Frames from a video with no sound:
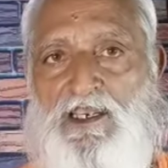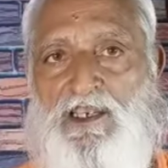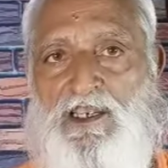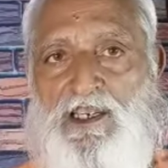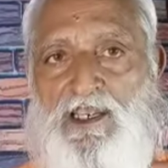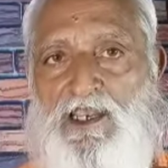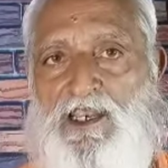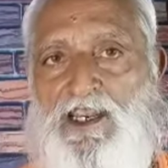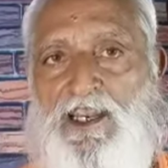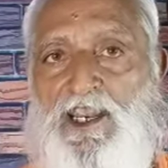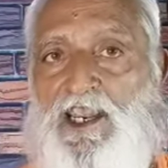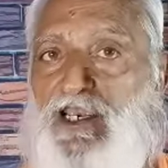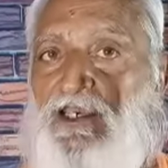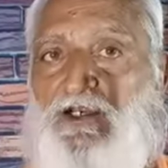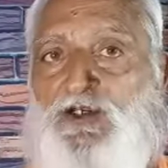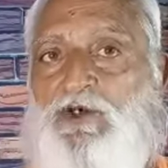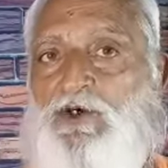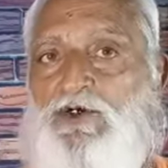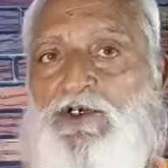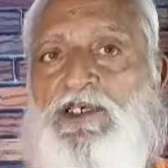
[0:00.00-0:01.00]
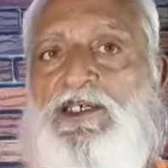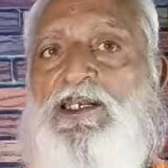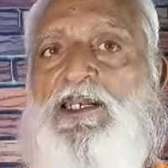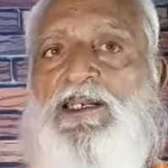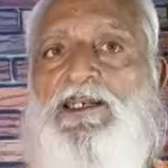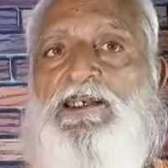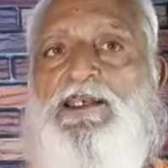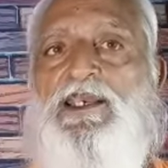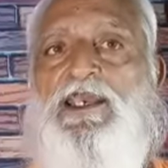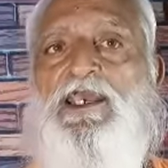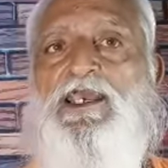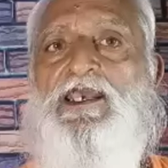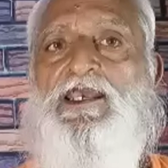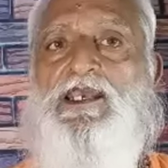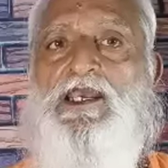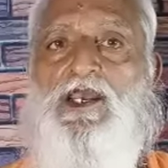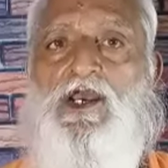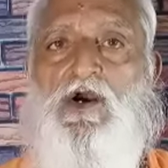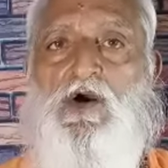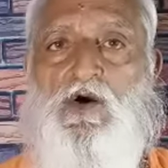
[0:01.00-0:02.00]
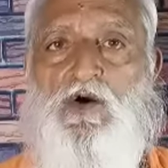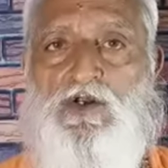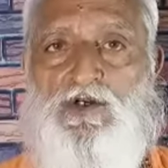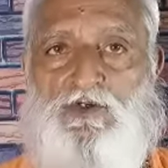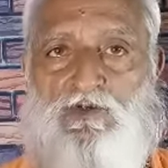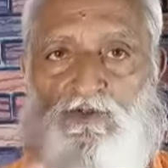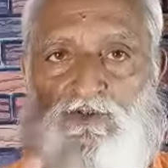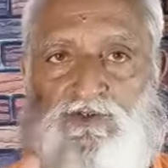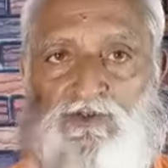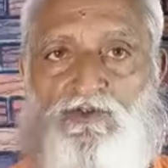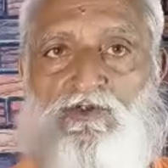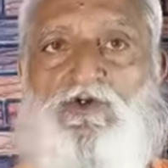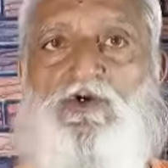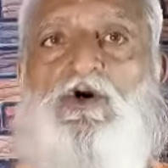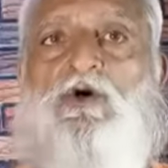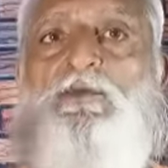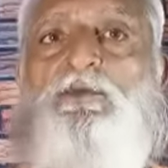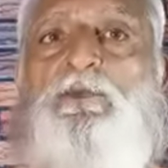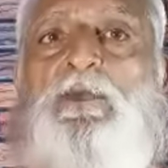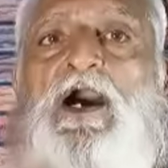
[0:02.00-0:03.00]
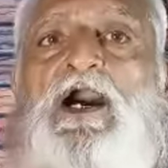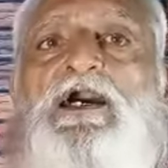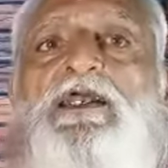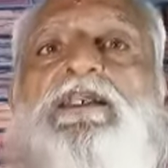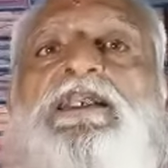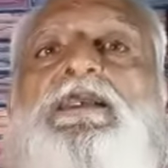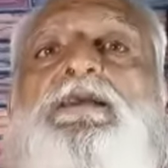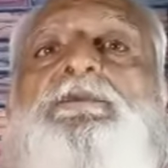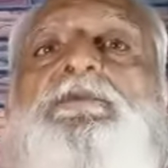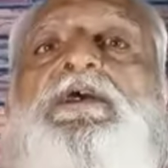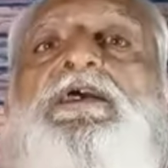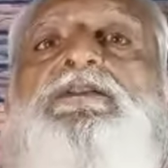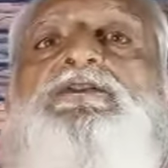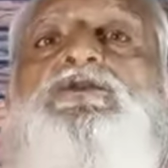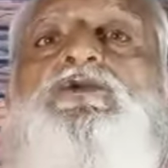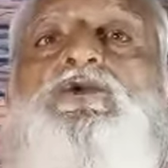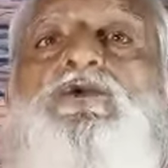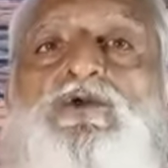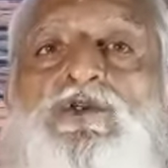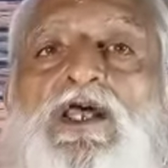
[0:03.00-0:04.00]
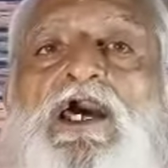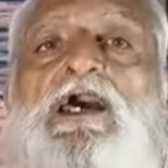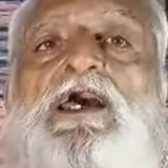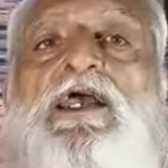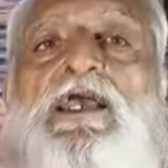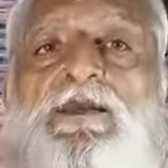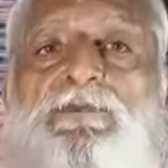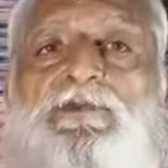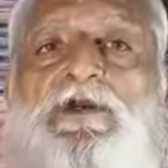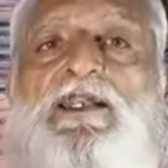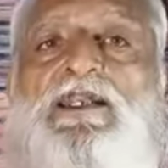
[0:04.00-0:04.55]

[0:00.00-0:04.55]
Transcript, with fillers: एक लौकी लेनी है और उसको पानी में धोना है पहले